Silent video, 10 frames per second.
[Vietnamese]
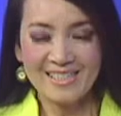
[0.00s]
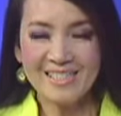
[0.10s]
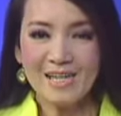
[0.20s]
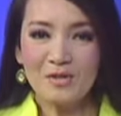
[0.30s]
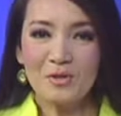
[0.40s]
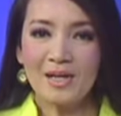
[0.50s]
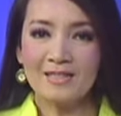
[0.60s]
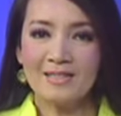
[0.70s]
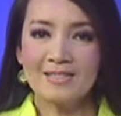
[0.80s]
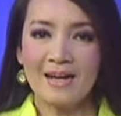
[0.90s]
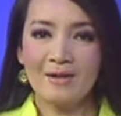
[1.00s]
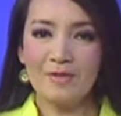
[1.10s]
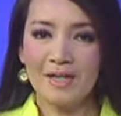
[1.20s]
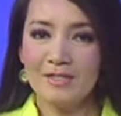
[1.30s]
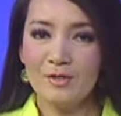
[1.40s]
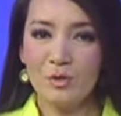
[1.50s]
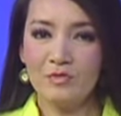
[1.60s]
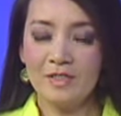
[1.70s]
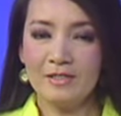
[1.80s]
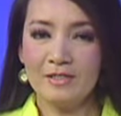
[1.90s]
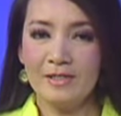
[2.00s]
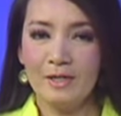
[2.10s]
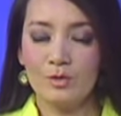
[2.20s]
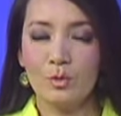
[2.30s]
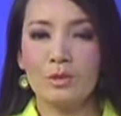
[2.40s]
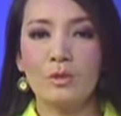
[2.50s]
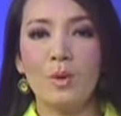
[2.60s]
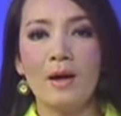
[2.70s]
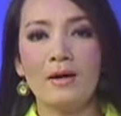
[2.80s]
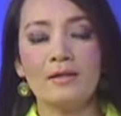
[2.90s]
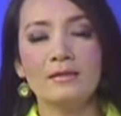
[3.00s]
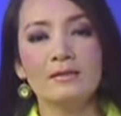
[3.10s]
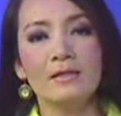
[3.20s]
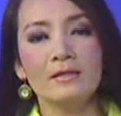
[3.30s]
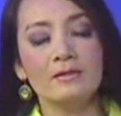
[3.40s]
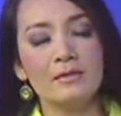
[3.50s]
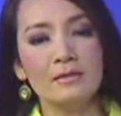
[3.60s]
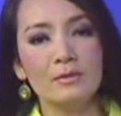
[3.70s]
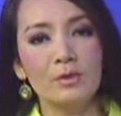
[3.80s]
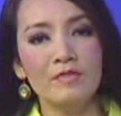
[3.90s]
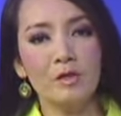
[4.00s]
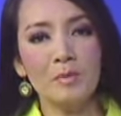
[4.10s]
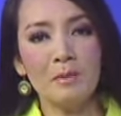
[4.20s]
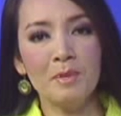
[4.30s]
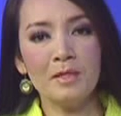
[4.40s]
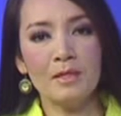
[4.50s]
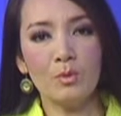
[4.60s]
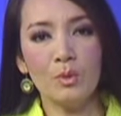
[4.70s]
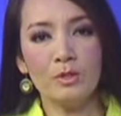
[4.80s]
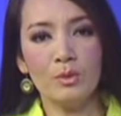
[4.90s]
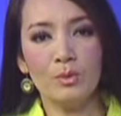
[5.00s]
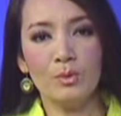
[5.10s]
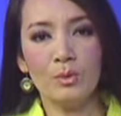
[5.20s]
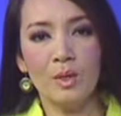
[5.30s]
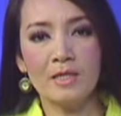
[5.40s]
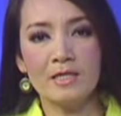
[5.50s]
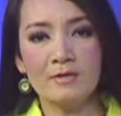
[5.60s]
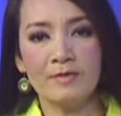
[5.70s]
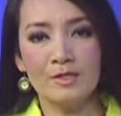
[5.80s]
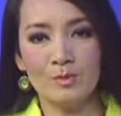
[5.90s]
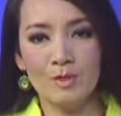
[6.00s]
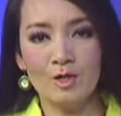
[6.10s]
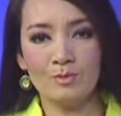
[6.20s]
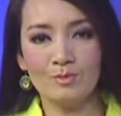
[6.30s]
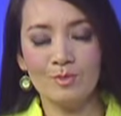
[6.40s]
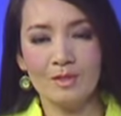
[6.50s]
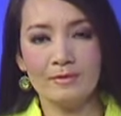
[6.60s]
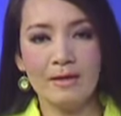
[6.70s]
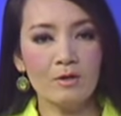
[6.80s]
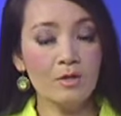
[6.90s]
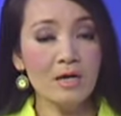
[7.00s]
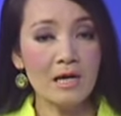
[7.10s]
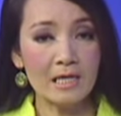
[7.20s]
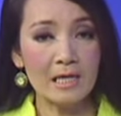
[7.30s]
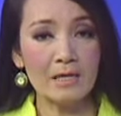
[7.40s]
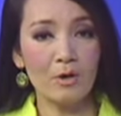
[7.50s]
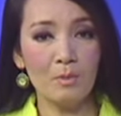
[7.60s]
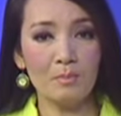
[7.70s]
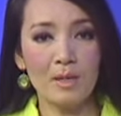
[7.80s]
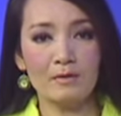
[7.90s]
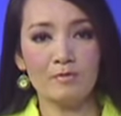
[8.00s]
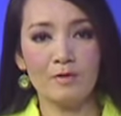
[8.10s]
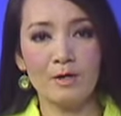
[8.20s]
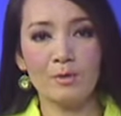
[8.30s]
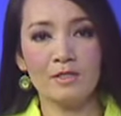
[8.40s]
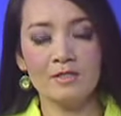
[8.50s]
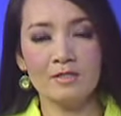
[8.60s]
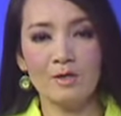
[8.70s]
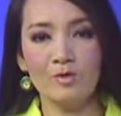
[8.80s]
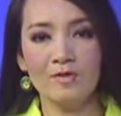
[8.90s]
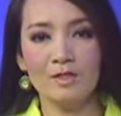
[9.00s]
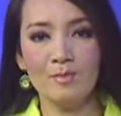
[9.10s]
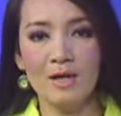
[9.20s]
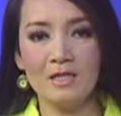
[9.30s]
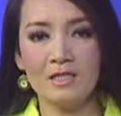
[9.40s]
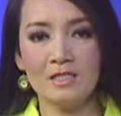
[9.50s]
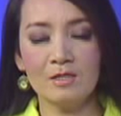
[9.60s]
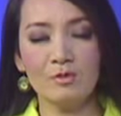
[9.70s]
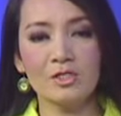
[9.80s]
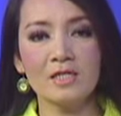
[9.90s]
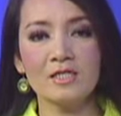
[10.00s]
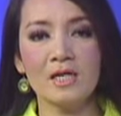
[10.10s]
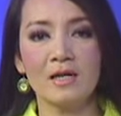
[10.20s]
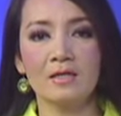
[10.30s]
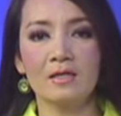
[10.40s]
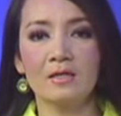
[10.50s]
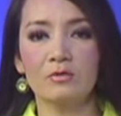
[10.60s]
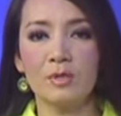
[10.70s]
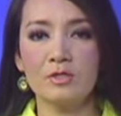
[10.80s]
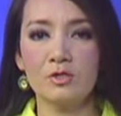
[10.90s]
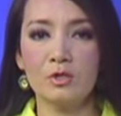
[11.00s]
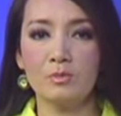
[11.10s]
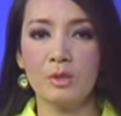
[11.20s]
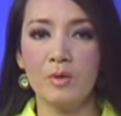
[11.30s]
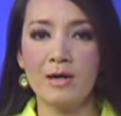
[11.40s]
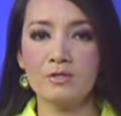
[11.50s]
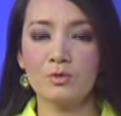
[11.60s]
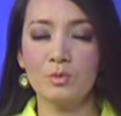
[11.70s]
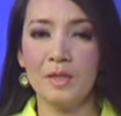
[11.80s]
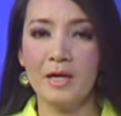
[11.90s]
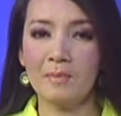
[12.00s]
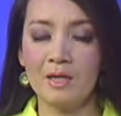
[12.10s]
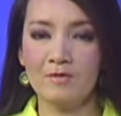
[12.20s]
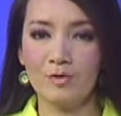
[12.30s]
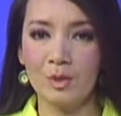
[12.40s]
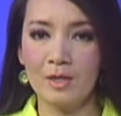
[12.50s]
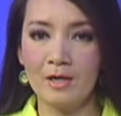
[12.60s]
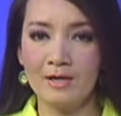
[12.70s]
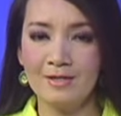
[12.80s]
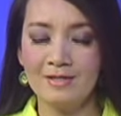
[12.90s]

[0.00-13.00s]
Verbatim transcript: Kính chào quý khán thính giả và kính thưa quý vị. Tuần qua thì quý vị cũng đã biết là nguyên thủ của Hoa Kỳ và Trung Cộng đã có hai ngày họp mặt vào ngày thứ Sáu và thứ Bảy trong một trang trại ở Rancho Mirage của miền Nam California.